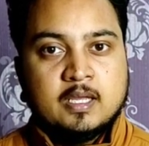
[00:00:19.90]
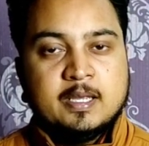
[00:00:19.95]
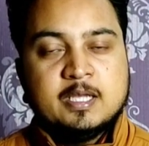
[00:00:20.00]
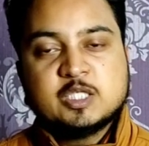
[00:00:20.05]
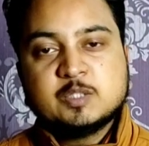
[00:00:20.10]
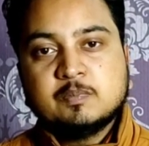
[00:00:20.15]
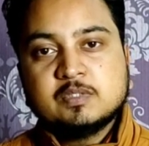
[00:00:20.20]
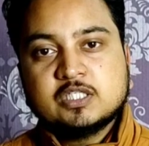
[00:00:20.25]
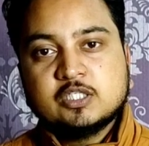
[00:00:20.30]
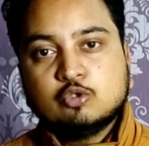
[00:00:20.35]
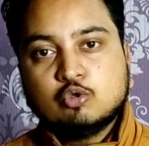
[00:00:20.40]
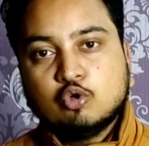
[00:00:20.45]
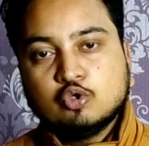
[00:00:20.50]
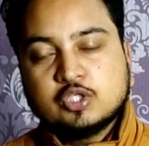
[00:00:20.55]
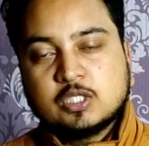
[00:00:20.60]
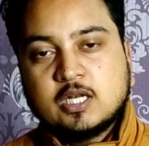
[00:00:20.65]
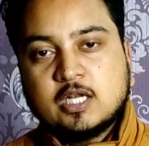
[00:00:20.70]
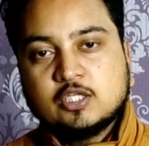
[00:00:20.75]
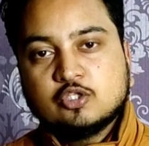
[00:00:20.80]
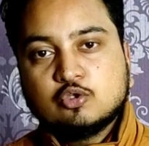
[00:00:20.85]
इसमें से दो
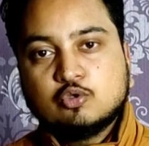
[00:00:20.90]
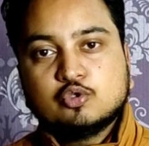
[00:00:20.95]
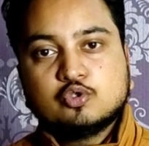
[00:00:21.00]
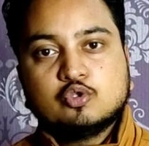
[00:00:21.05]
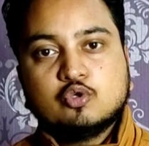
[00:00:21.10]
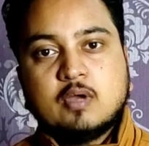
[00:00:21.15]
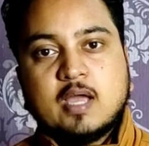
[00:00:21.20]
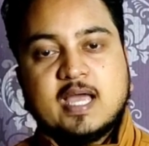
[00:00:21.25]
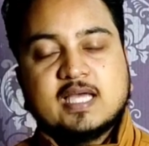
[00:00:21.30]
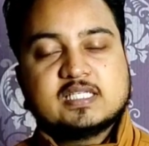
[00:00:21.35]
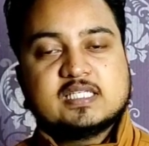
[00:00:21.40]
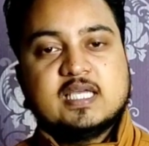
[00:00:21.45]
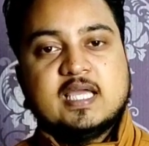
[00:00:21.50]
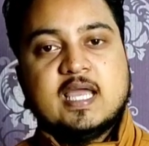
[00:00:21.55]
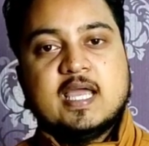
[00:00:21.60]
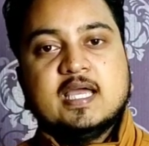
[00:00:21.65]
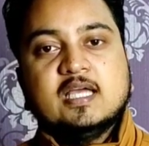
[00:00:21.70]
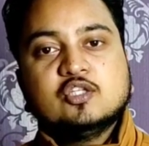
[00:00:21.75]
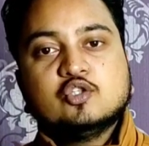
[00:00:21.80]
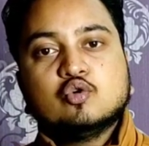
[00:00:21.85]
चैनल्स दोस्तों
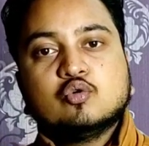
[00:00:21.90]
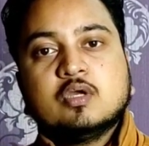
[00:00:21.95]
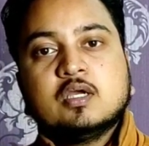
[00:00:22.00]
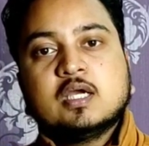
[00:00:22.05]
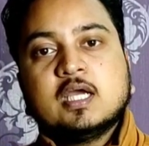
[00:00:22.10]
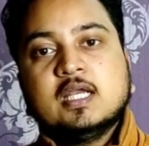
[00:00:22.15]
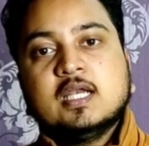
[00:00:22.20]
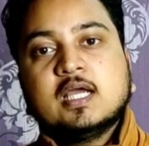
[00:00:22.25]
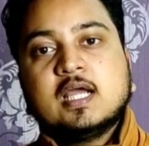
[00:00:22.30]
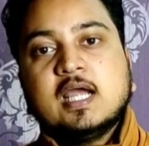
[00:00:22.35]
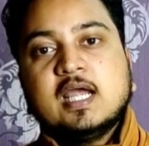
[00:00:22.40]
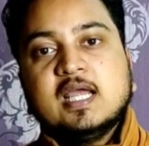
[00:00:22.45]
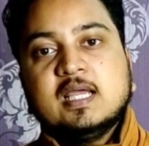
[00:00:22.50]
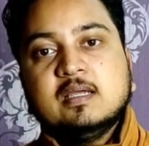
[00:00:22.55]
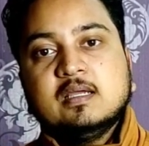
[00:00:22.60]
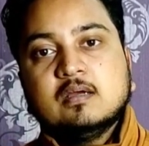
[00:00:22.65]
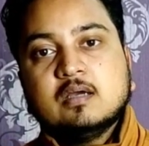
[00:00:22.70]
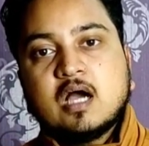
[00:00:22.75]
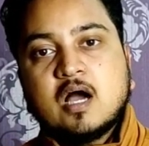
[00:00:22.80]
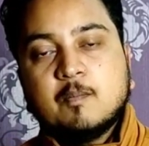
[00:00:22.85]
ऐसे हैं जो कि कहीं ना
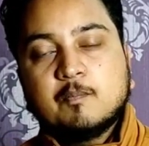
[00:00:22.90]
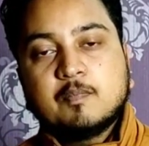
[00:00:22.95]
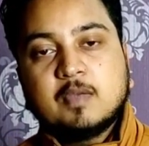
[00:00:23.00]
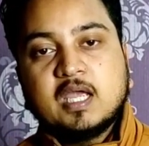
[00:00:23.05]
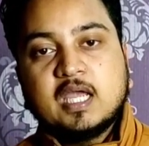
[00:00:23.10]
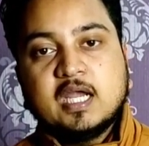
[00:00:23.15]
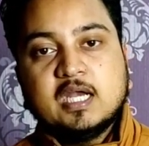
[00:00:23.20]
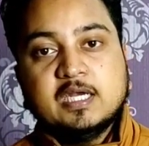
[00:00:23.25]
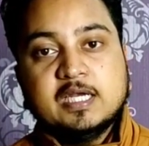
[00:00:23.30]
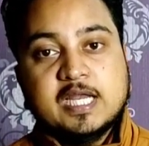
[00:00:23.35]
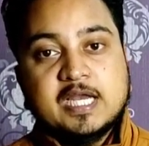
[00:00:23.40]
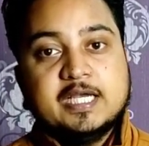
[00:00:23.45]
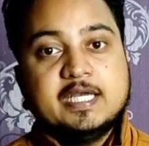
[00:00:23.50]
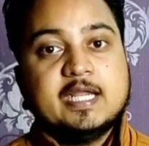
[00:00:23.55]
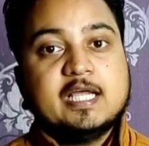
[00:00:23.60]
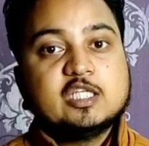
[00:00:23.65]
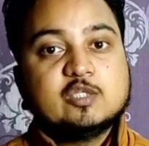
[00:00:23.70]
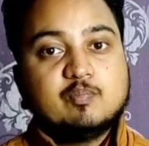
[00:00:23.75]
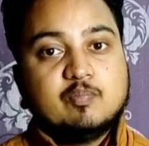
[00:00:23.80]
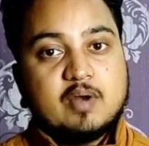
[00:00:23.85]
कहीं आपके
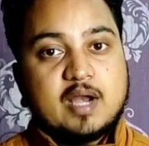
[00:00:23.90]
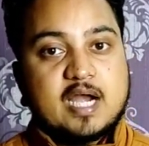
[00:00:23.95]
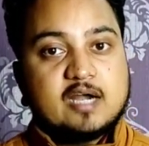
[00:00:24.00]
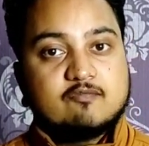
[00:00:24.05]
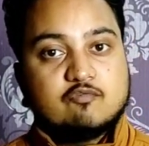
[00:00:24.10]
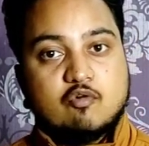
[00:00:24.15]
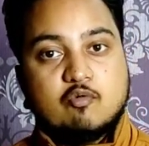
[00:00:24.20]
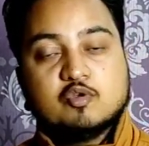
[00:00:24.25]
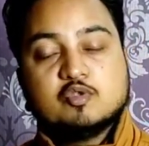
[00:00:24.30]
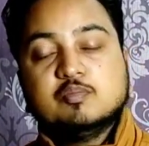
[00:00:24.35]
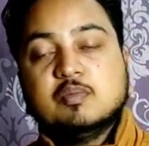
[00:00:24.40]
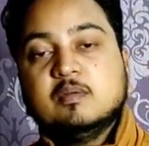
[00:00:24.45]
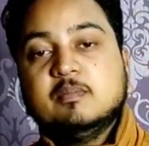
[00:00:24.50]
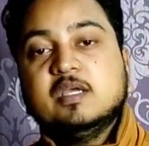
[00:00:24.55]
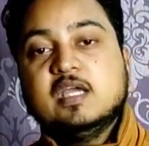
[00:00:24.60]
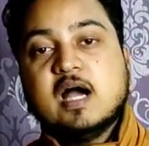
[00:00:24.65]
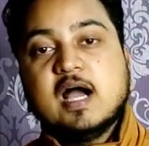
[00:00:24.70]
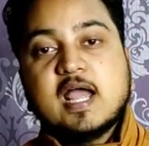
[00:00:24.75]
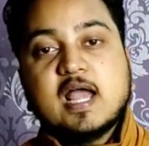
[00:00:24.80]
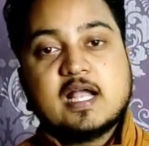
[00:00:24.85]
डीटीएच प्लेटफॉर्म्स में
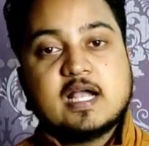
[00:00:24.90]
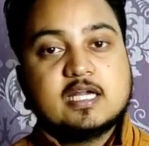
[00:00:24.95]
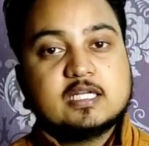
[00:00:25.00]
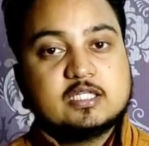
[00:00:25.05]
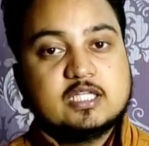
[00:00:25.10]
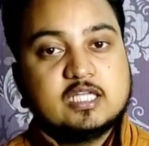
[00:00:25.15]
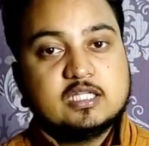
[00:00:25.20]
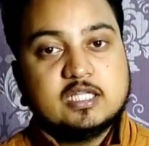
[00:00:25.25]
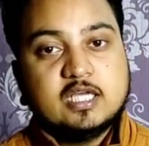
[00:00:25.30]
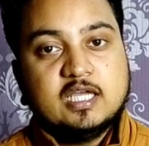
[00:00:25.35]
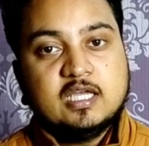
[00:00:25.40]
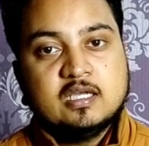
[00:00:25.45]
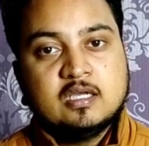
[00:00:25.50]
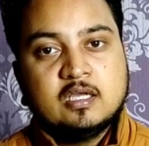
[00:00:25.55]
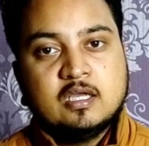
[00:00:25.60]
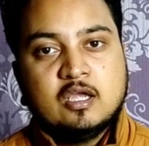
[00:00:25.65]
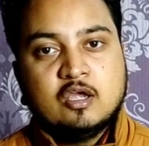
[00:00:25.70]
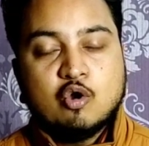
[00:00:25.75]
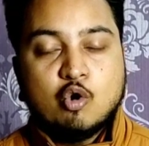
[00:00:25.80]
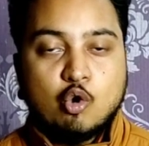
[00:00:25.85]
भी आया करते थे
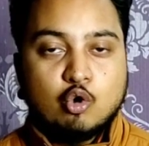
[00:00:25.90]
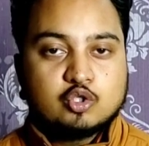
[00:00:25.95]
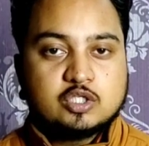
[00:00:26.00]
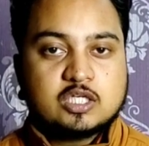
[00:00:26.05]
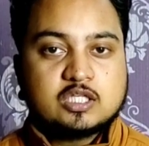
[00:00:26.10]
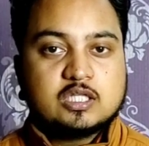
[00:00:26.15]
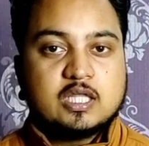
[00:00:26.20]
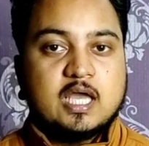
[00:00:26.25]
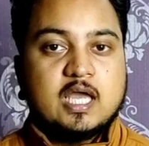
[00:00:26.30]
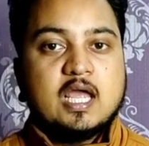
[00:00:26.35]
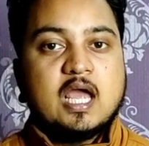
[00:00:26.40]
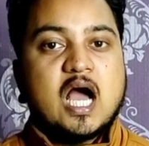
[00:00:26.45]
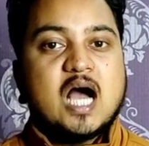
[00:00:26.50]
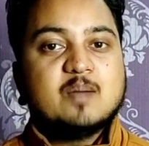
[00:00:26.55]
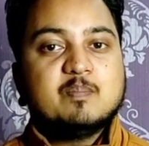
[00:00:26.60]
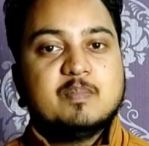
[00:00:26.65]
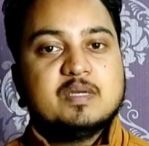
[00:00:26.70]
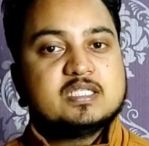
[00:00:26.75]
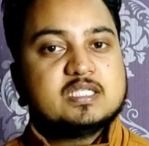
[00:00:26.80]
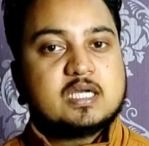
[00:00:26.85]
हो सकता है
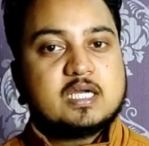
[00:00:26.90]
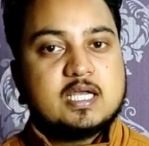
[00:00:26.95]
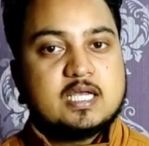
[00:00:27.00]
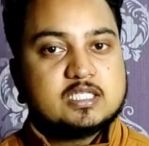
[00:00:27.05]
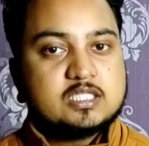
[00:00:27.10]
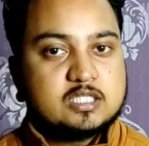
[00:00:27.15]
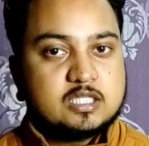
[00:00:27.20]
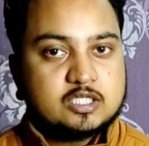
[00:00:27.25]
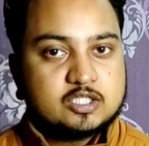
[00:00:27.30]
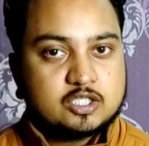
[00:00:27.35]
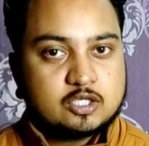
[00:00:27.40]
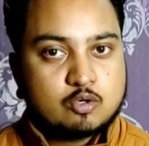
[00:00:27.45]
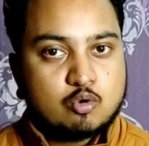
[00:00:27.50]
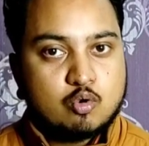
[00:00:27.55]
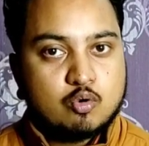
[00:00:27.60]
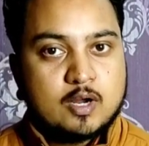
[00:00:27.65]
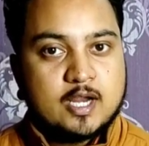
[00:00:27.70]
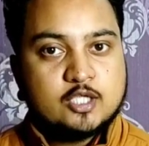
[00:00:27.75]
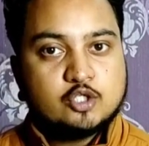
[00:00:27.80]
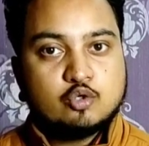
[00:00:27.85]
आप में से कई ऐसे दर्शक
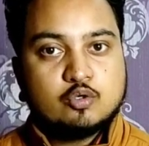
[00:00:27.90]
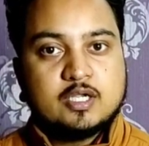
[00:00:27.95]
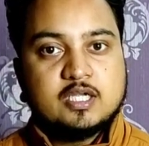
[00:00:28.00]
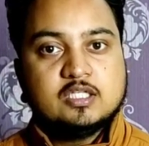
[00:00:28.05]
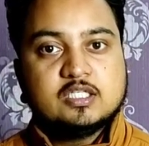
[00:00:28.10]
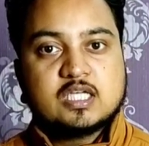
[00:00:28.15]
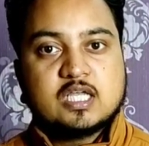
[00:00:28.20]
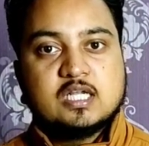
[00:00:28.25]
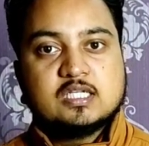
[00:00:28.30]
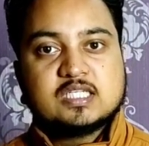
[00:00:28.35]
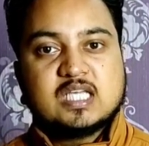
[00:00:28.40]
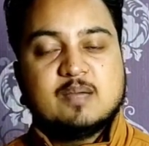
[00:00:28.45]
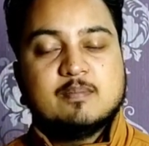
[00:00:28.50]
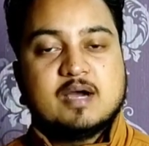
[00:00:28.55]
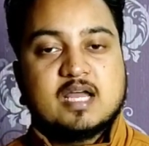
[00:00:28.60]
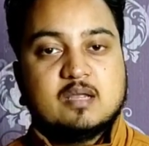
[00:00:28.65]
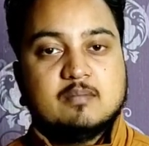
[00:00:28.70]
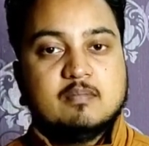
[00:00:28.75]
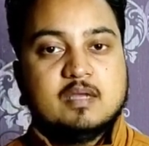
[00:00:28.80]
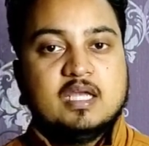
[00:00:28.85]
होंगे जो कि इन चैनल्स के
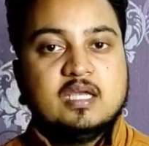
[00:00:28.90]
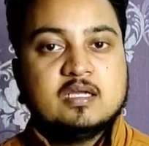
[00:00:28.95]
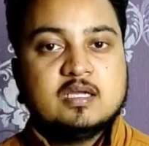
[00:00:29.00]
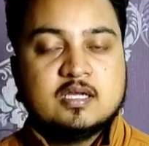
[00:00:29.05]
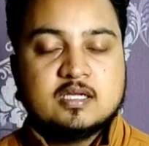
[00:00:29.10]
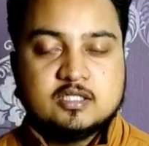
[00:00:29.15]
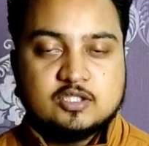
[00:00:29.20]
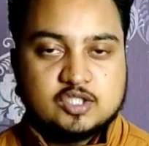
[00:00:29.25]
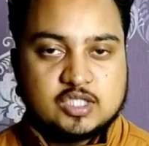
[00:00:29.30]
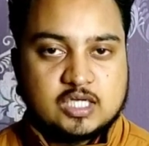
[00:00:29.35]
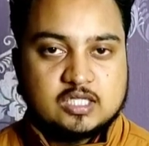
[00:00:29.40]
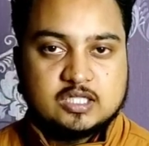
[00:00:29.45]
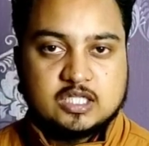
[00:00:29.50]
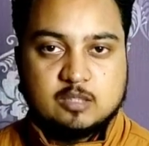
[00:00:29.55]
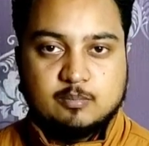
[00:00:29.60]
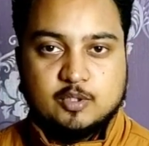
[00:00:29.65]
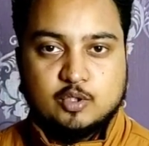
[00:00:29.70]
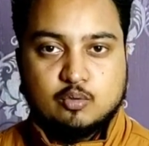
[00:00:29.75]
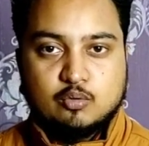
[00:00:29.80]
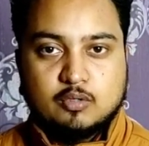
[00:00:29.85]
बारे में
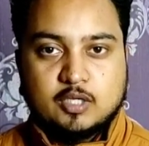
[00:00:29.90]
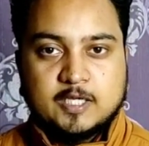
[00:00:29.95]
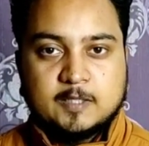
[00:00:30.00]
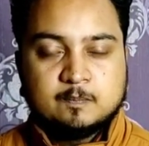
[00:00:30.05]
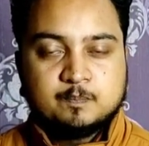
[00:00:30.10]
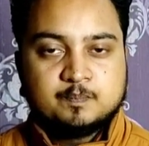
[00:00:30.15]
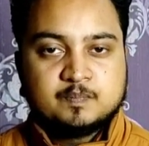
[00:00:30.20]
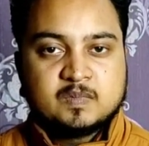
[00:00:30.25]
जानते भी होंगे